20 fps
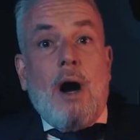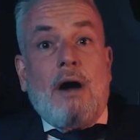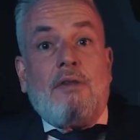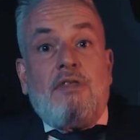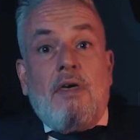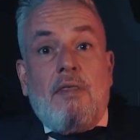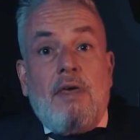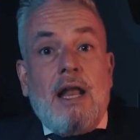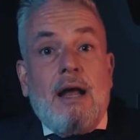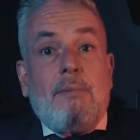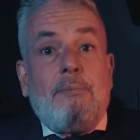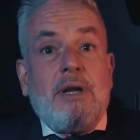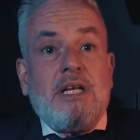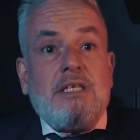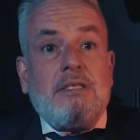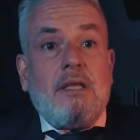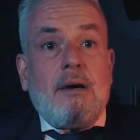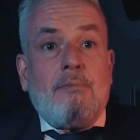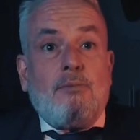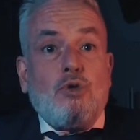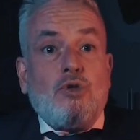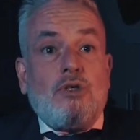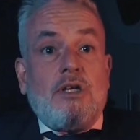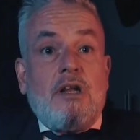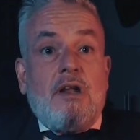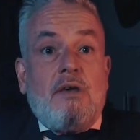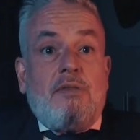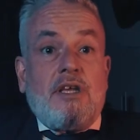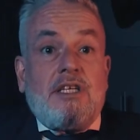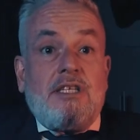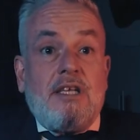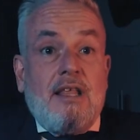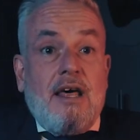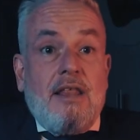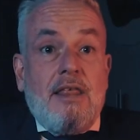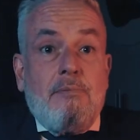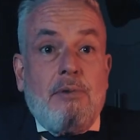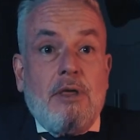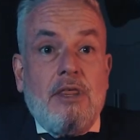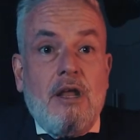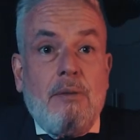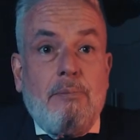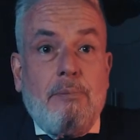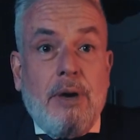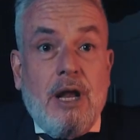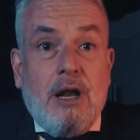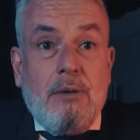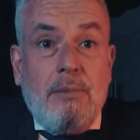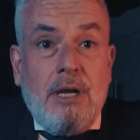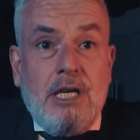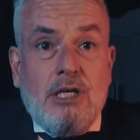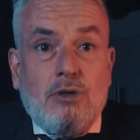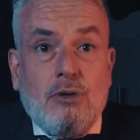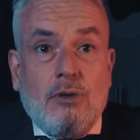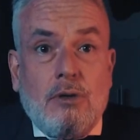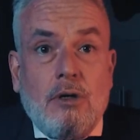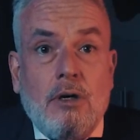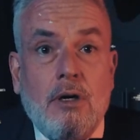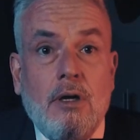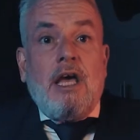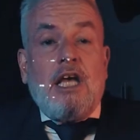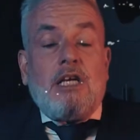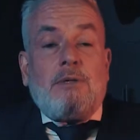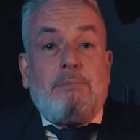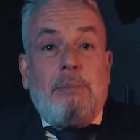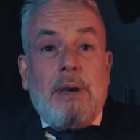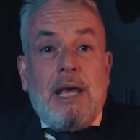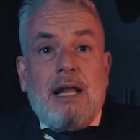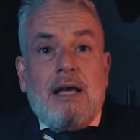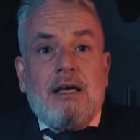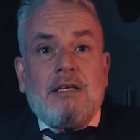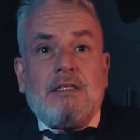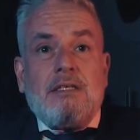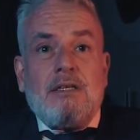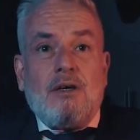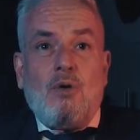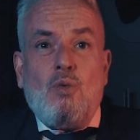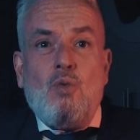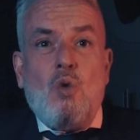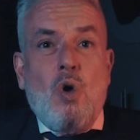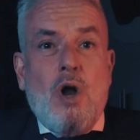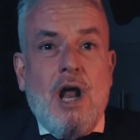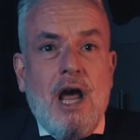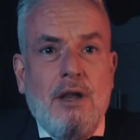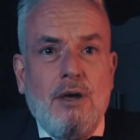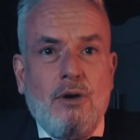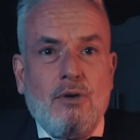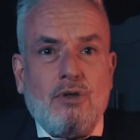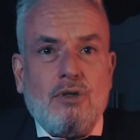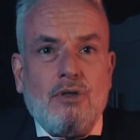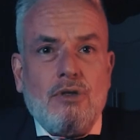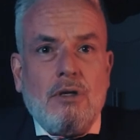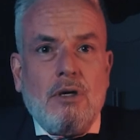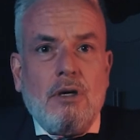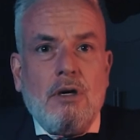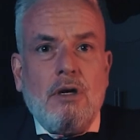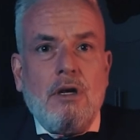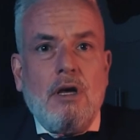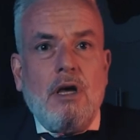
o acceder a préstamos sin necesidad de pedir permiso, esperas u horarios.